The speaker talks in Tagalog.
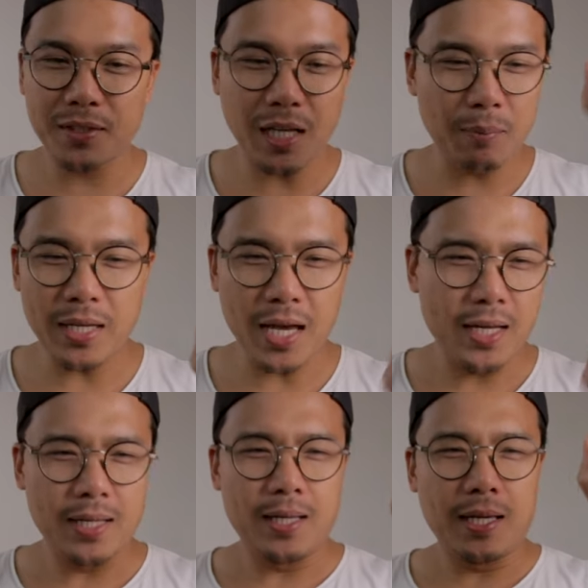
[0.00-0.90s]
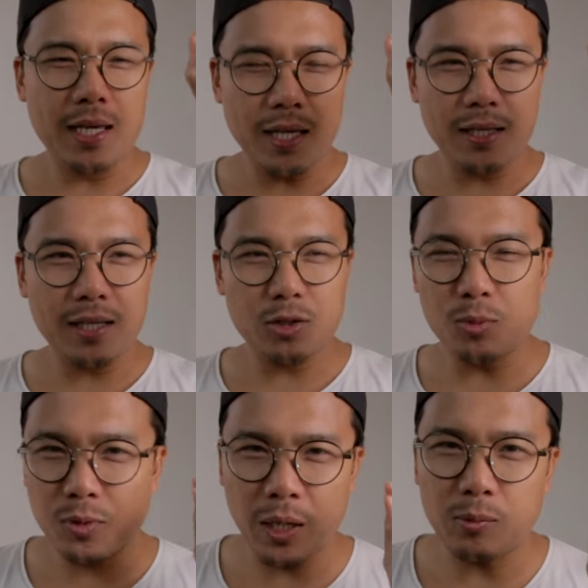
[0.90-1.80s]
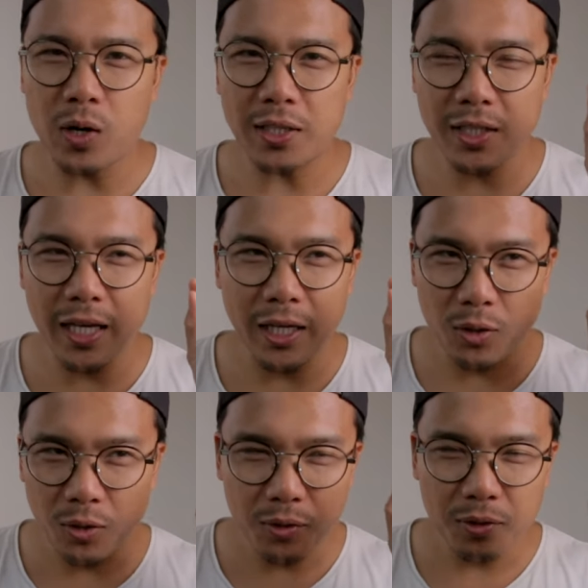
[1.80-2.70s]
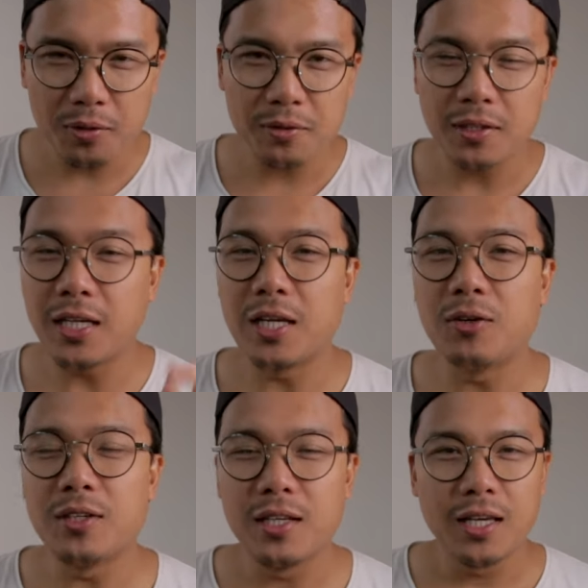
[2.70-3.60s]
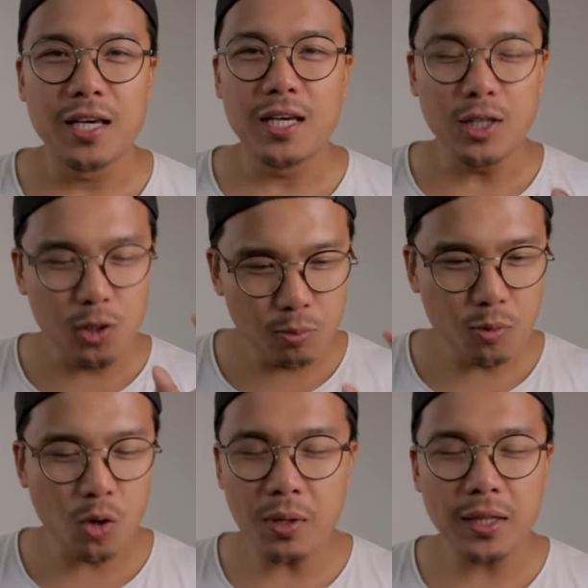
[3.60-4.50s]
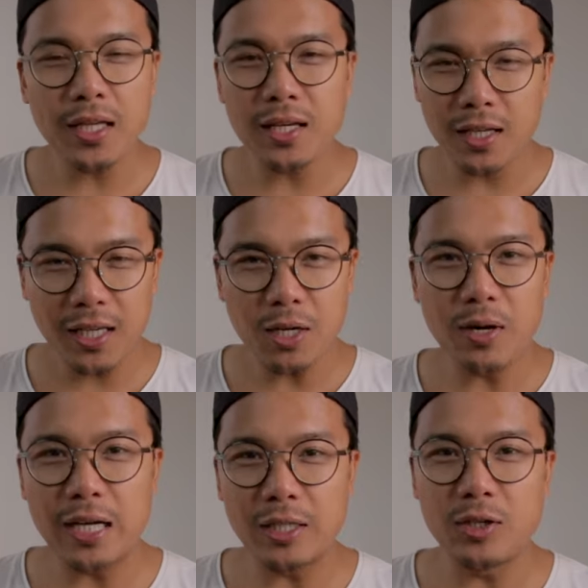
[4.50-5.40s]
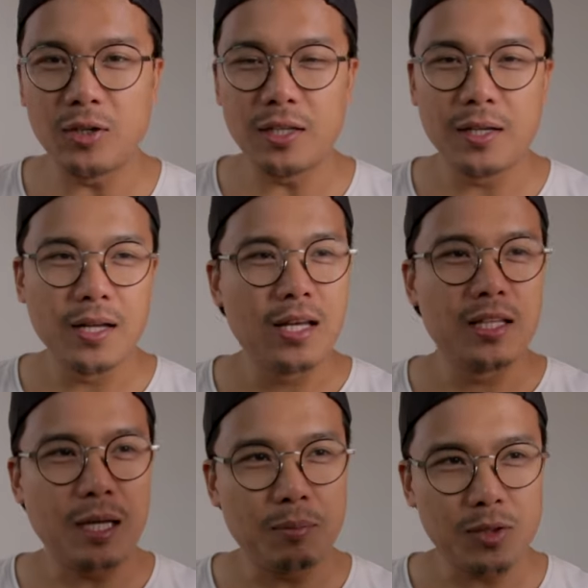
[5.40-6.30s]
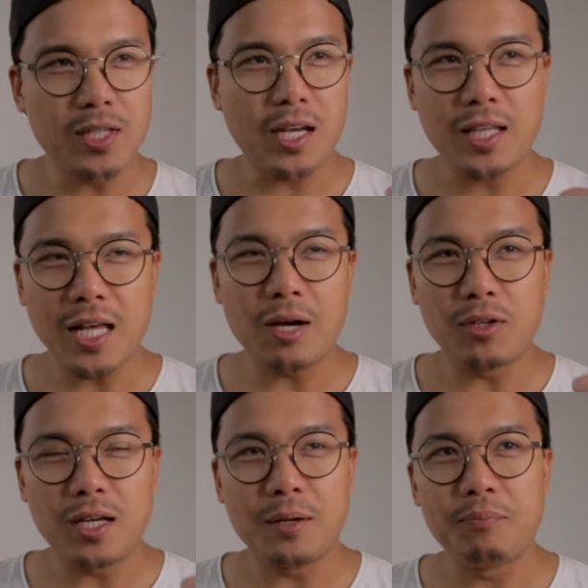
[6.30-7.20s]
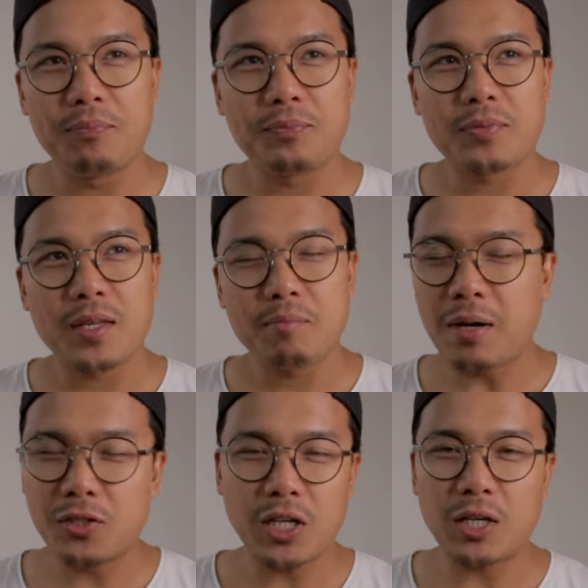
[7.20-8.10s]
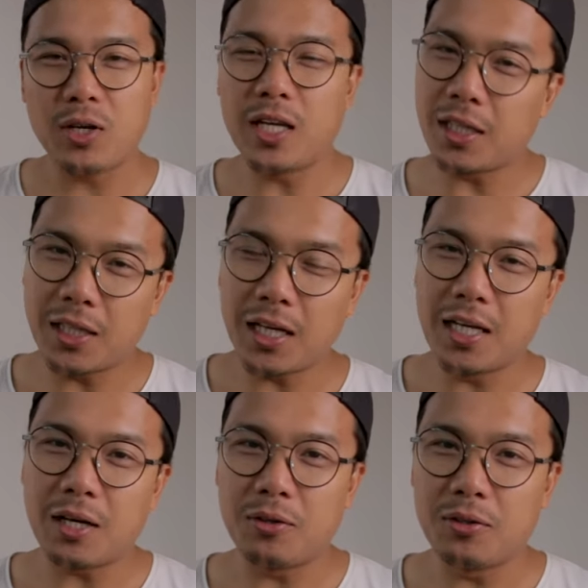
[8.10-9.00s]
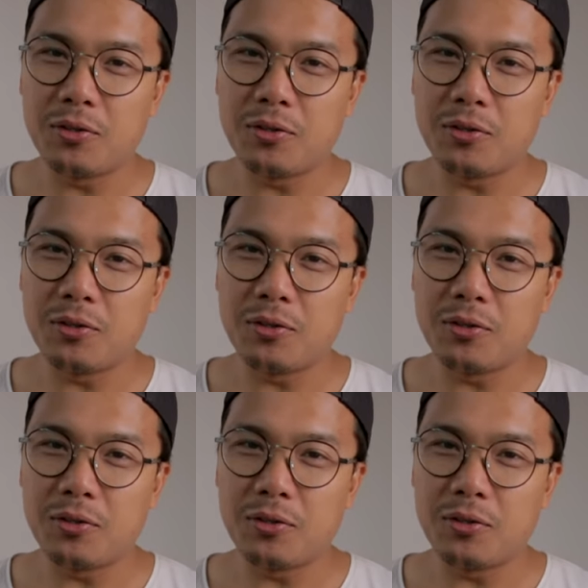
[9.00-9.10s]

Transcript: sabi niya subscribe ko nga si Deo ganon yung moment na ginawa niya yon tapos nakita ko na pag check ko ay eh, nadagdagan ako